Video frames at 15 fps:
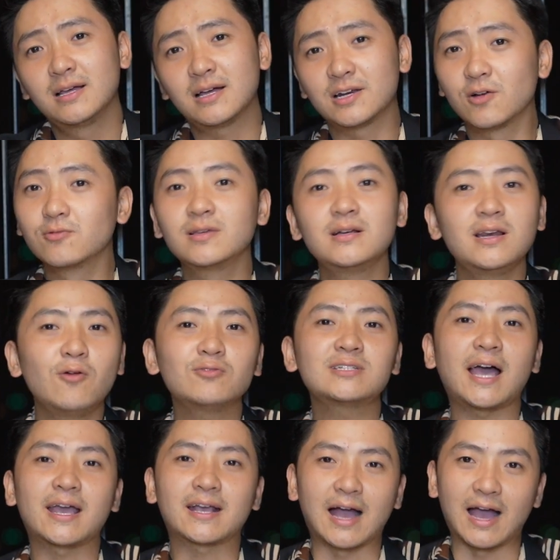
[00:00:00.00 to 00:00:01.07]
đầu tư lâu
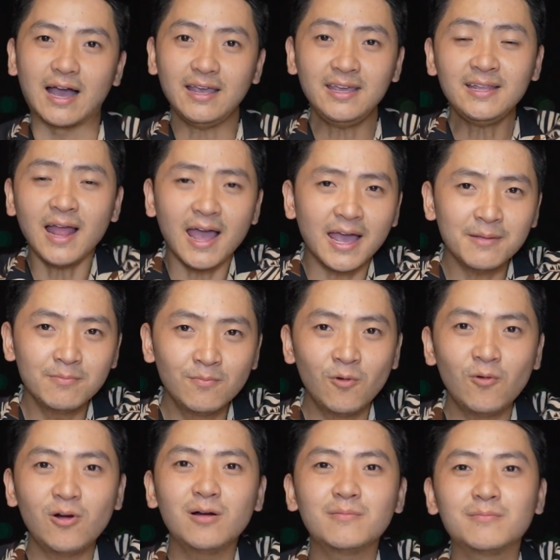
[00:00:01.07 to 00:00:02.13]
dài cả ít ai
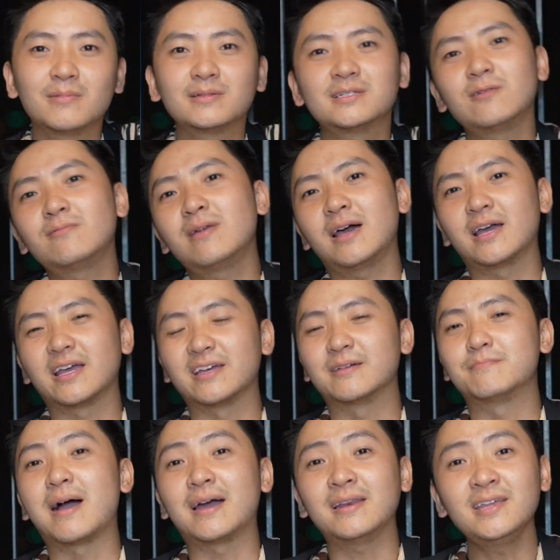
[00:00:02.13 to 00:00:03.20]
mua mà xong lại
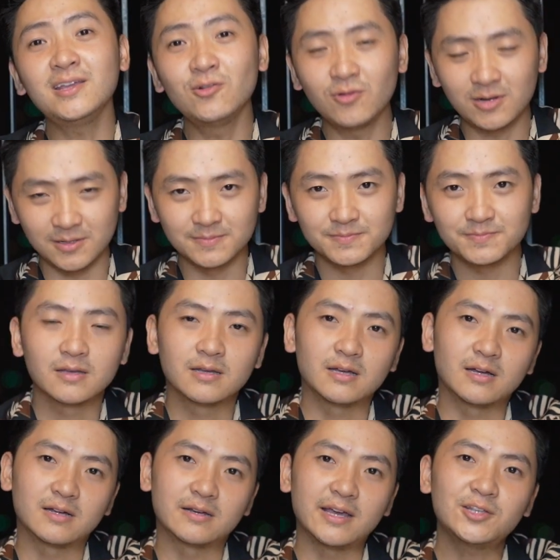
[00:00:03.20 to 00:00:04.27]
bán đi luôn
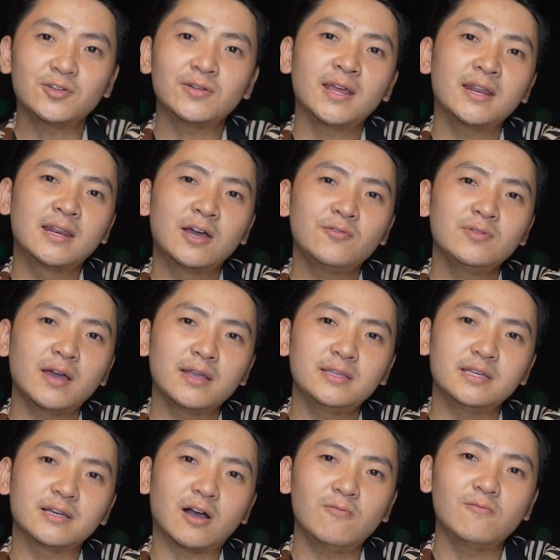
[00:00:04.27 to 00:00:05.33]
À, đấy cho nên nếu như anh
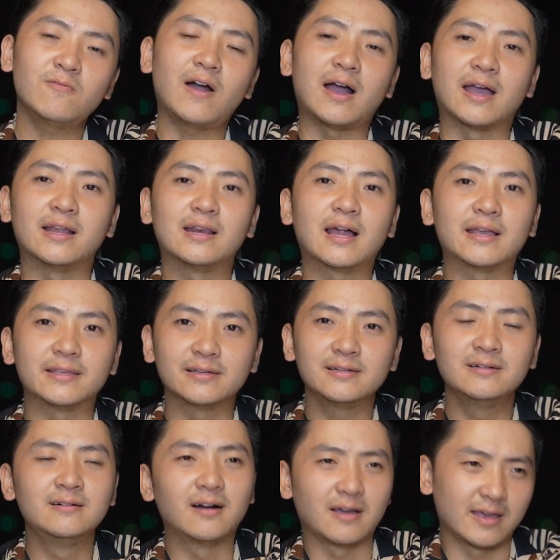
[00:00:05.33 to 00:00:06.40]
chị không phải là
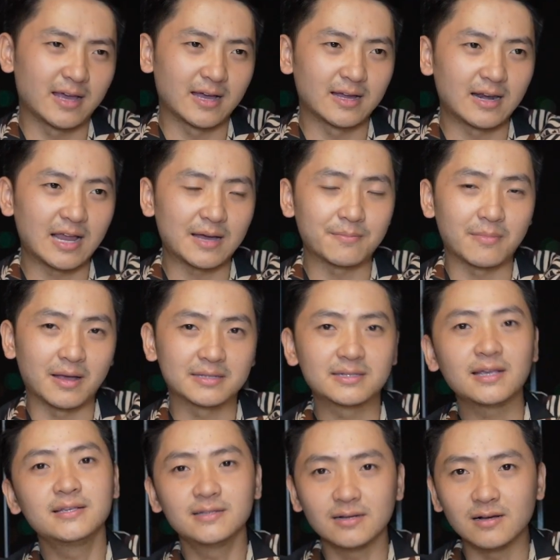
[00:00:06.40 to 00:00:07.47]
những người à, làm à,
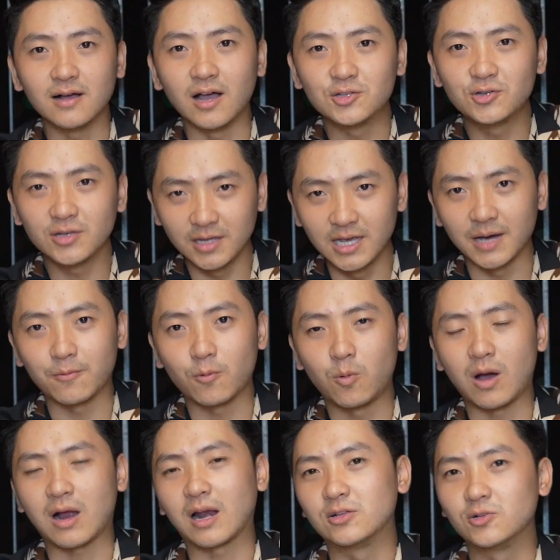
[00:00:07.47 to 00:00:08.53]
xây dựng à, chuyên nghiệp
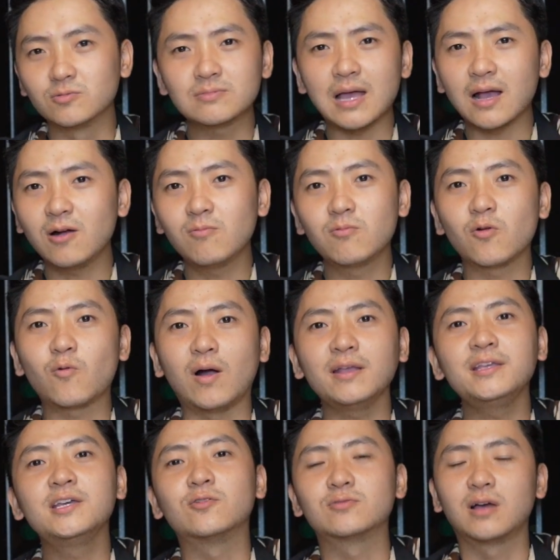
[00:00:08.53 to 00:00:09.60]
hoặc là chúng ta không có quá
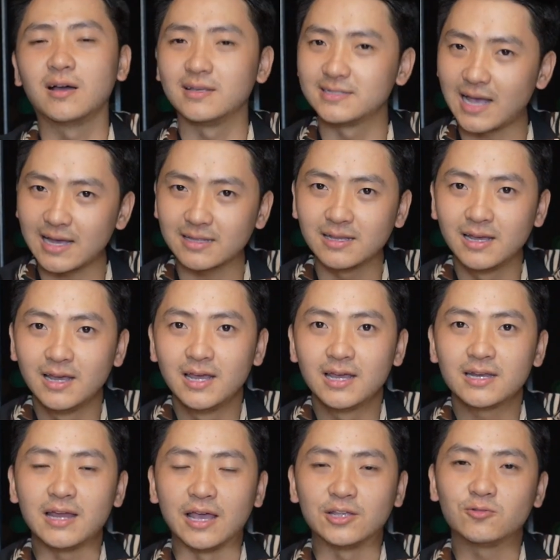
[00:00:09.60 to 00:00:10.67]
nhiều thời gian
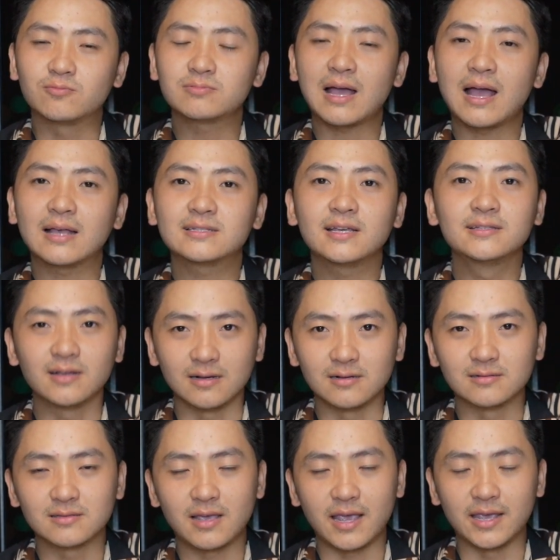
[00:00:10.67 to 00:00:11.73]
để chúng ta xây dựng
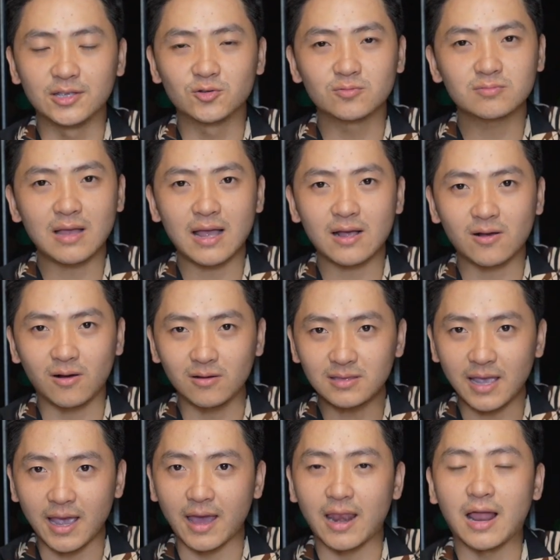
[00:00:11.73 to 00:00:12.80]
thì chúng ta có
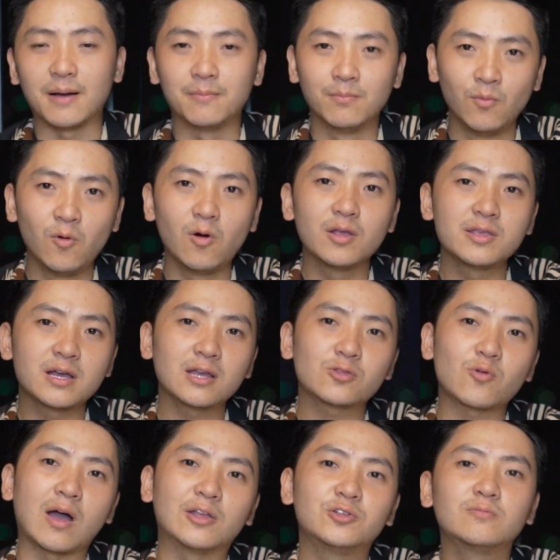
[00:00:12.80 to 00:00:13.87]
thể là mua những cái
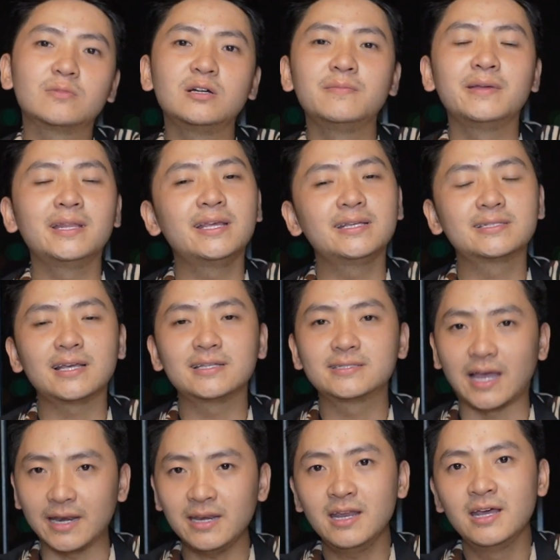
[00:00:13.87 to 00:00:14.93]
tòa chung cư mini xây
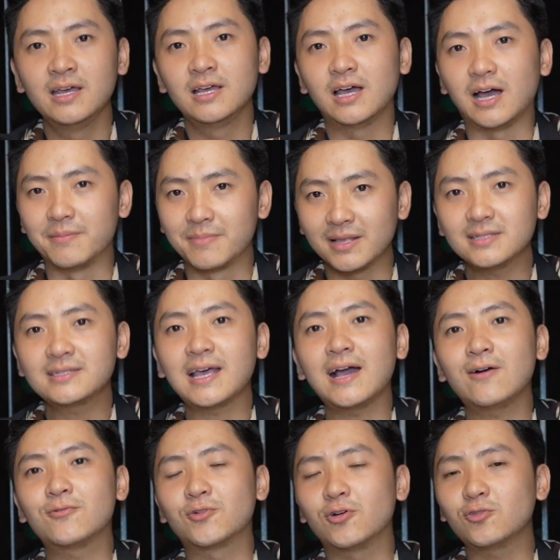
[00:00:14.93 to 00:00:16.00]
sẵn à, miễn
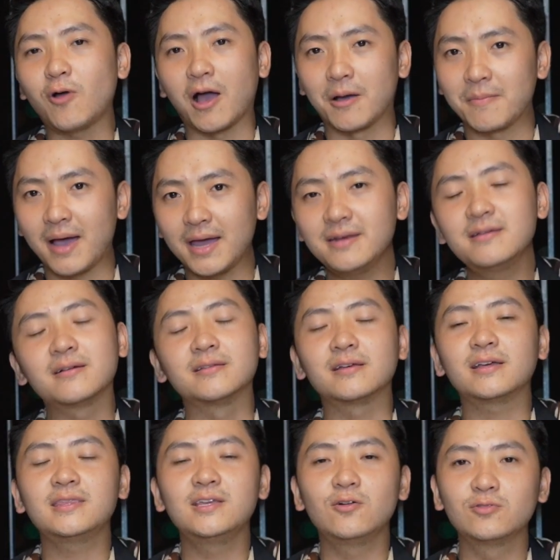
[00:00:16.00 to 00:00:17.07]
sao nó thỏa mãn được những
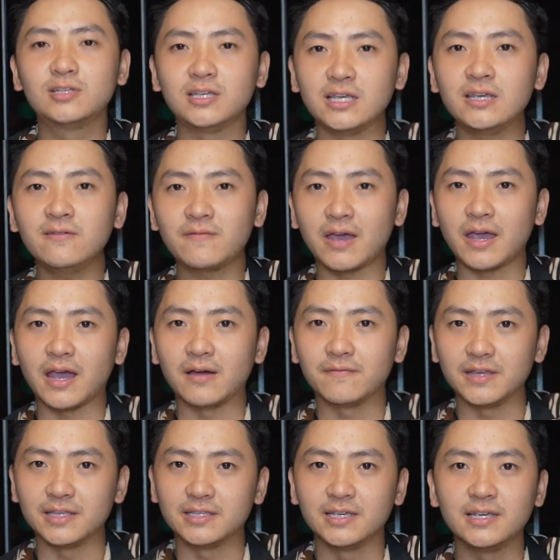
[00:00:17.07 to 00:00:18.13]
cái tiêu chí về
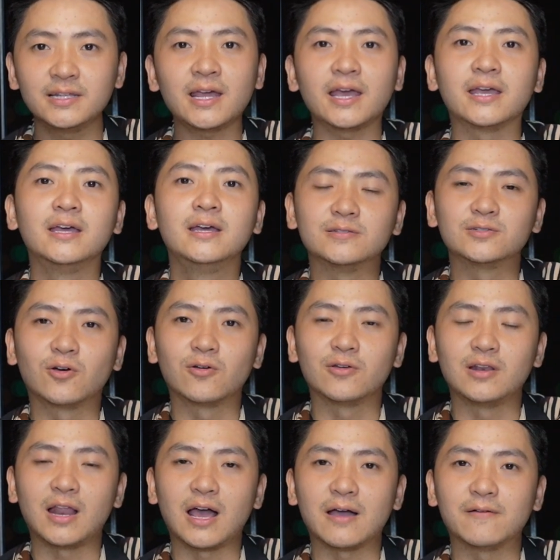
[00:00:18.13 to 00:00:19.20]
vị trí này rồi
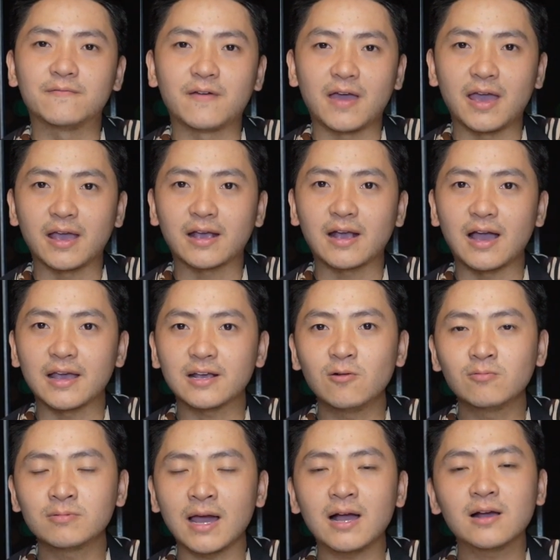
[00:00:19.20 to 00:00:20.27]
là về cái
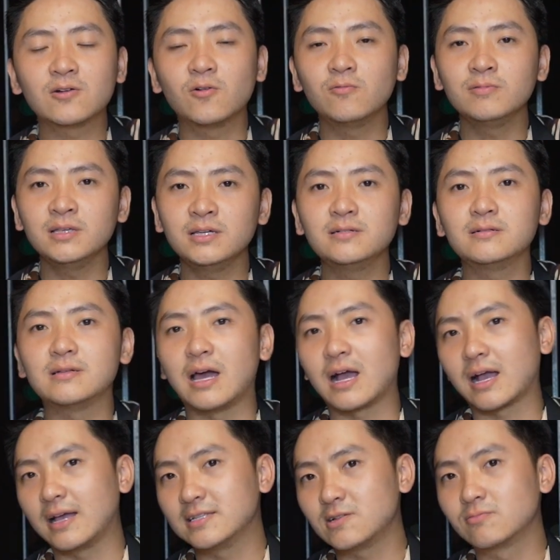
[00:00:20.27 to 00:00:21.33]
công năng cũng như là
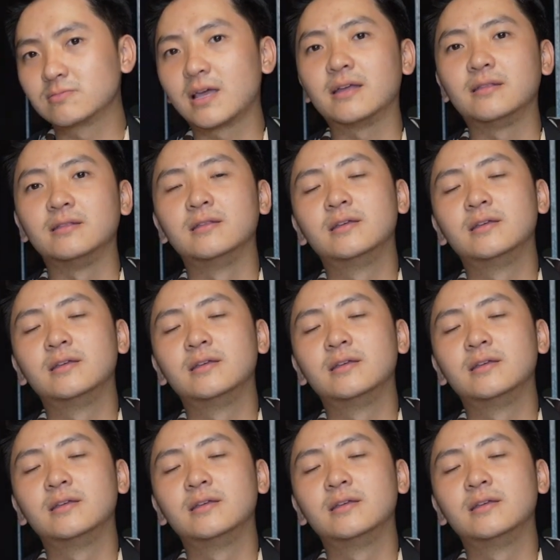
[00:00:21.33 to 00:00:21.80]
cái dòng tiền